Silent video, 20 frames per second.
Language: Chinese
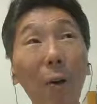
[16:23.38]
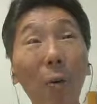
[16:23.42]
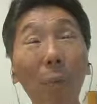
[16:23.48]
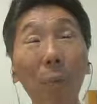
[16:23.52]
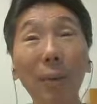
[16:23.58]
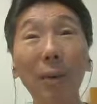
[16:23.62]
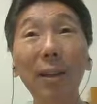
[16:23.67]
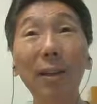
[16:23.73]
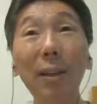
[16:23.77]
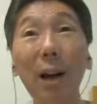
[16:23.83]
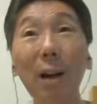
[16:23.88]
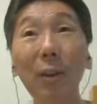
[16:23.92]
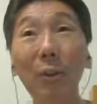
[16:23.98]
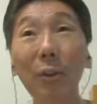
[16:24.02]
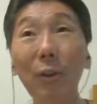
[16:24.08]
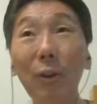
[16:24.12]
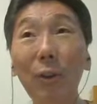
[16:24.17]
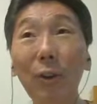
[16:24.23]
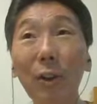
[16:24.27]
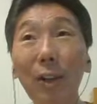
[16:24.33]
那我不是
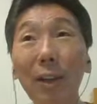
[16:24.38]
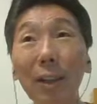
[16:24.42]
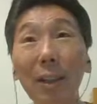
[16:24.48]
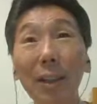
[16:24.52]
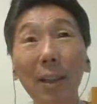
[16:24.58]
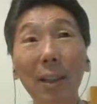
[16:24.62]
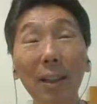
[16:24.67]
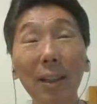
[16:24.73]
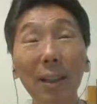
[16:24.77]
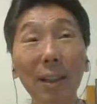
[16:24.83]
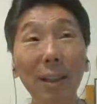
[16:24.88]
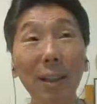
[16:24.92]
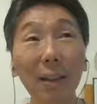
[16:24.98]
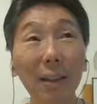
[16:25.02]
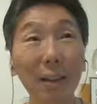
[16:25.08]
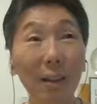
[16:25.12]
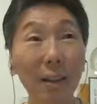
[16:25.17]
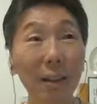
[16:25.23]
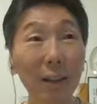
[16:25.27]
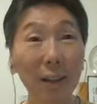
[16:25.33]
讲说？
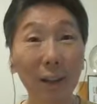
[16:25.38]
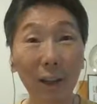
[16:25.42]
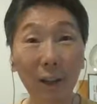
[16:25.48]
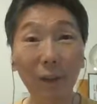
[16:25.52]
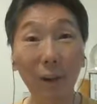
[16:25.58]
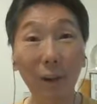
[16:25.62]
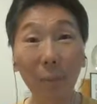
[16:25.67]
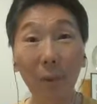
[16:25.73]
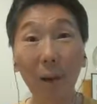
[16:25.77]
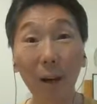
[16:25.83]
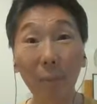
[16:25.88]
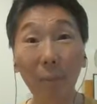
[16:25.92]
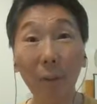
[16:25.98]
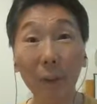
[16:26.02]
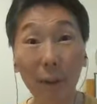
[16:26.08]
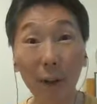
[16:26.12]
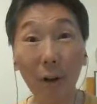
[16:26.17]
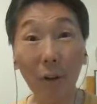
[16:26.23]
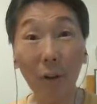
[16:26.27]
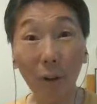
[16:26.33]
呃，李喜明
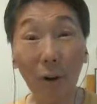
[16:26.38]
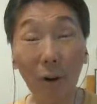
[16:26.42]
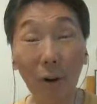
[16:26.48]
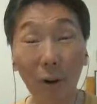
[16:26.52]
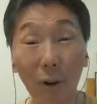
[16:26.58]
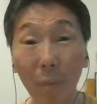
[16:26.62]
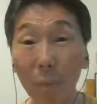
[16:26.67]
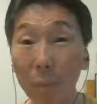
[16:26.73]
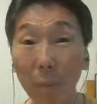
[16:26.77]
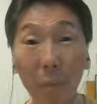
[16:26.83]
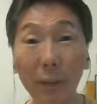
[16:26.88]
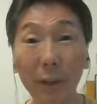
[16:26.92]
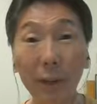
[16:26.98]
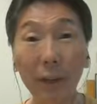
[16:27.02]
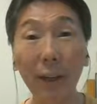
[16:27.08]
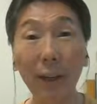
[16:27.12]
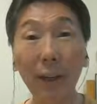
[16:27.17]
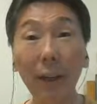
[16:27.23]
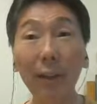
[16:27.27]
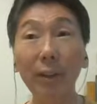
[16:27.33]
比较懂，并不
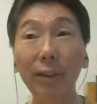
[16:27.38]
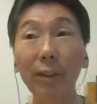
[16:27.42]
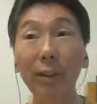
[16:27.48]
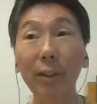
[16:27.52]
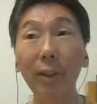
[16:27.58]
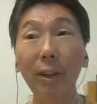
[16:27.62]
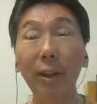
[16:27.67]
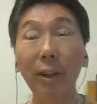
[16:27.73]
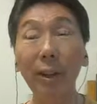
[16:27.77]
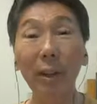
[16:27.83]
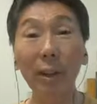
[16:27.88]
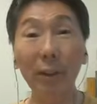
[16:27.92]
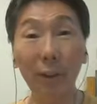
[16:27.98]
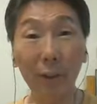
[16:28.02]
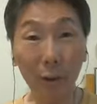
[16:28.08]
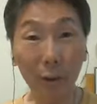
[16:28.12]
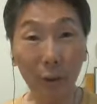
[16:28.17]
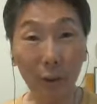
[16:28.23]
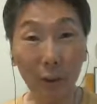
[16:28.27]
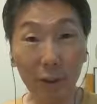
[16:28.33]
是这个意思，
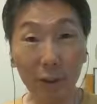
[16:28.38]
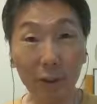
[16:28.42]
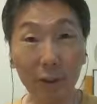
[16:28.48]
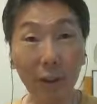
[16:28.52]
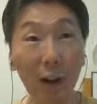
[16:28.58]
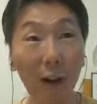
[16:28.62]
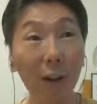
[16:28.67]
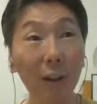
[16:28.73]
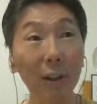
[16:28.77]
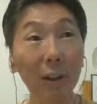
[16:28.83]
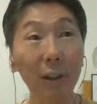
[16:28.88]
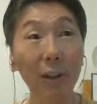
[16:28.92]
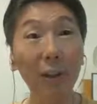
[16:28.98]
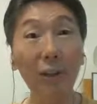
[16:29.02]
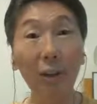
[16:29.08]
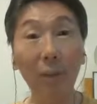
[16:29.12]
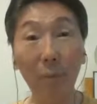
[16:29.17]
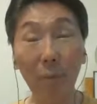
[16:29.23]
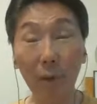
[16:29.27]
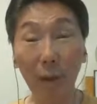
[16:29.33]
是说至少
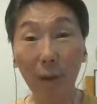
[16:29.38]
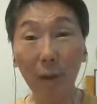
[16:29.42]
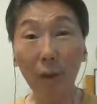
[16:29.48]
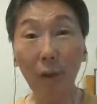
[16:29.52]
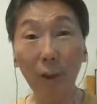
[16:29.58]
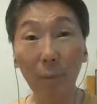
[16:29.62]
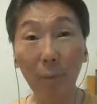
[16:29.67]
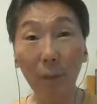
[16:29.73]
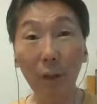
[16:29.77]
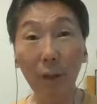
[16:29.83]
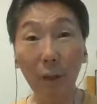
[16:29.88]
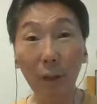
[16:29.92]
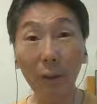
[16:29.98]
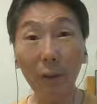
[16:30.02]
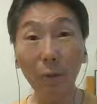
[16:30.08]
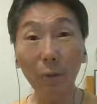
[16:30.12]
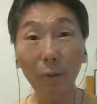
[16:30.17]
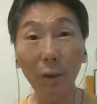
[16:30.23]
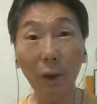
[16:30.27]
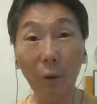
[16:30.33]
李喜李喜明
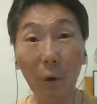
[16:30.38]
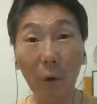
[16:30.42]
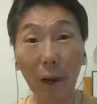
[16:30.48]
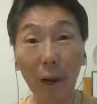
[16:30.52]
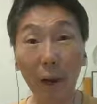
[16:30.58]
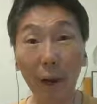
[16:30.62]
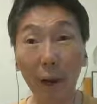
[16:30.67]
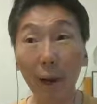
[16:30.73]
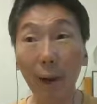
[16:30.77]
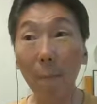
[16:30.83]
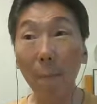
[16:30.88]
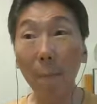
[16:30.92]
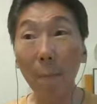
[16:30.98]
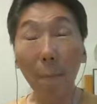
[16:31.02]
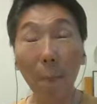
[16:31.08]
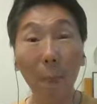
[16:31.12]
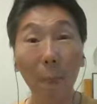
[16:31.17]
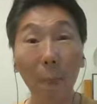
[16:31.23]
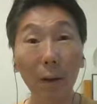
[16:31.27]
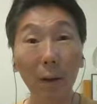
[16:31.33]
提出的观念，
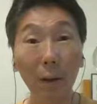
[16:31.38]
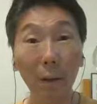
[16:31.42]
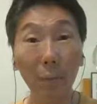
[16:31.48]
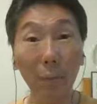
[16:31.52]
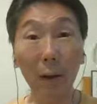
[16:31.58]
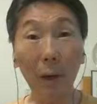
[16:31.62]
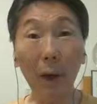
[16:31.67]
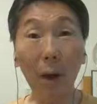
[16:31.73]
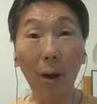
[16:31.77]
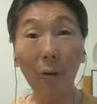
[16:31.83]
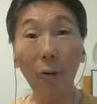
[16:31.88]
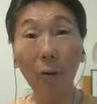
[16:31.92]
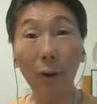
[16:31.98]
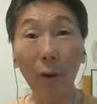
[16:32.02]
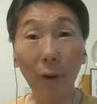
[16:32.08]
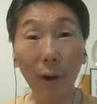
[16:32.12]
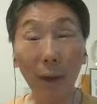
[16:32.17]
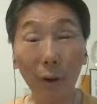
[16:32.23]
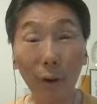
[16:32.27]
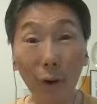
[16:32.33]
比老
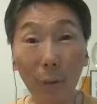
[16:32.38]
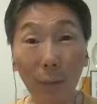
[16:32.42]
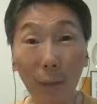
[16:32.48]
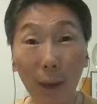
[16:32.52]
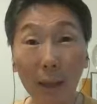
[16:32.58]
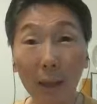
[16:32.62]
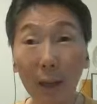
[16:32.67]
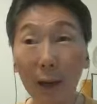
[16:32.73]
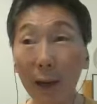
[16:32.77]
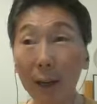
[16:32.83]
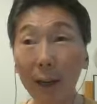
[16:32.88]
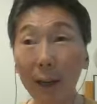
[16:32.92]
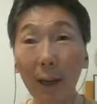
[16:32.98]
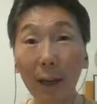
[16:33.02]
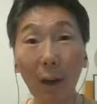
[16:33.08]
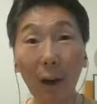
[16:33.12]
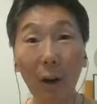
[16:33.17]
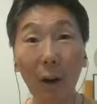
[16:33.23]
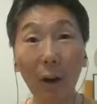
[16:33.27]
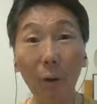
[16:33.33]
邱那个邱班长一
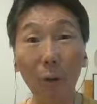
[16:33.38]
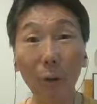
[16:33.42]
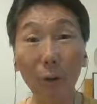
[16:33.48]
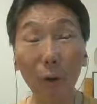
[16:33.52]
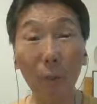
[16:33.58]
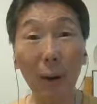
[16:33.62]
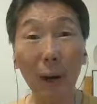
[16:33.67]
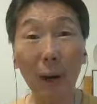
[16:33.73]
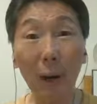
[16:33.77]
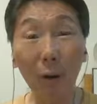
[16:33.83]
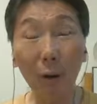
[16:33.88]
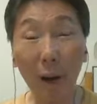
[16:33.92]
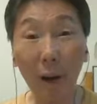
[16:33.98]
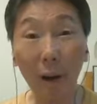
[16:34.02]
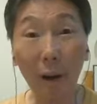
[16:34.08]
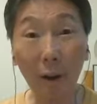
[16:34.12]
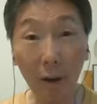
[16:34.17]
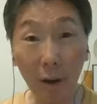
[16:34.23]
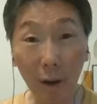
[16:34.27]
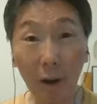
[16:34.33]
天到晚胡说八道
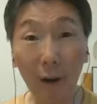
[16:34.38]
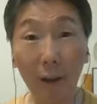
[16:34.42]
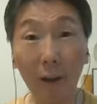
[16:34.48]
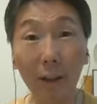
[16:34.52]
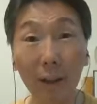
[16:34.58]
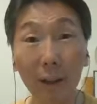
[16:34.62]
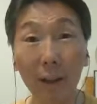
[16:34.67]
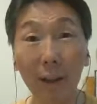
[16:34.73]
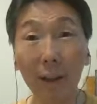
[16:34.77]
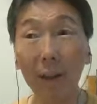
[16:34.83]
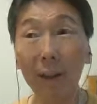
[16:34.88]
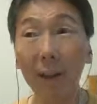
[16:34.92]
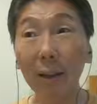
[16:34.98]
乱搞要